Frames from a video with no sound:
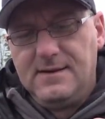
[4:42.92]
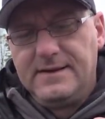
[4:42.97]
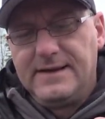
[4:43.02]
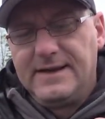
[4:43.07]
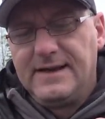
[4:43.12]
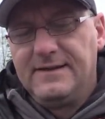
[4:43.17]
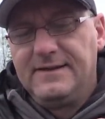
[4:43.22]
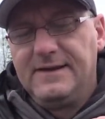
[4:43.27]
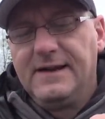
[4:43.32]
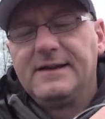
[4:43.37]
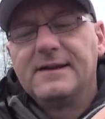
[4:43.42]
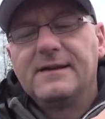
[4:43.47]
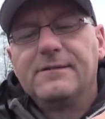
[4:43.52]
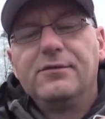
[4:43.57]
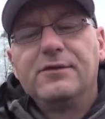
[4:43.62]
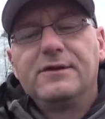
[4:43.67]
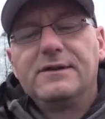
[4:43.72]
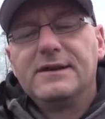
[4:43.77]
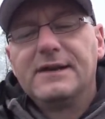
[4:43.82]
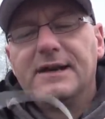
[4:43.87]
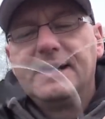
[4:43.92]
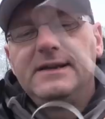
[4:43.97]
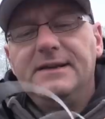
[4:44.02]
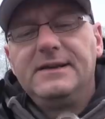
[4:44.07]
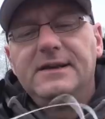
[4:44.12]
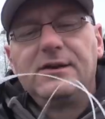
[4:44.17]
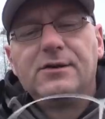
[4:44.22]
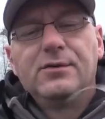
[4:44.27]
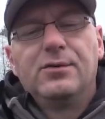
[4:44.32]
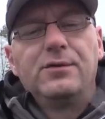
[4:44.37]
Ihr seht, das wird ein
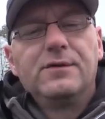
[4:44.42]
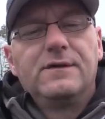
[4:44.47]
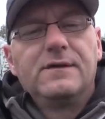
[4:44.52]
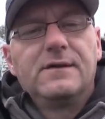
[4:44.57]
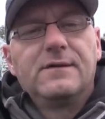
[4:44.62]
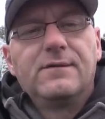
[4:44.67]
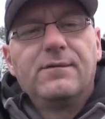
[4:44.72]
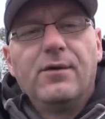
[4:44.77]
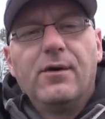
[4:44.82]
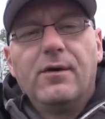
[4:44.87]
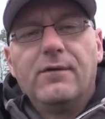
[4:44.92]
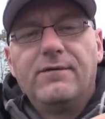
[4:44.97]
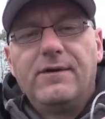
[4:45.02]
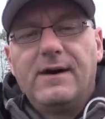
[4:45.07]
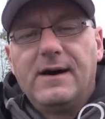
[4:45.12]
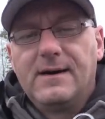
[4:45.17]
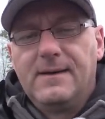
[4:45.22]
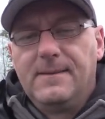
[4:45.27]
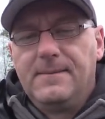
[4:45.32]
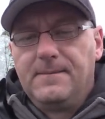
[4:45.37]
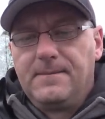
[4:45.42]
richtig kurzes Vorfach.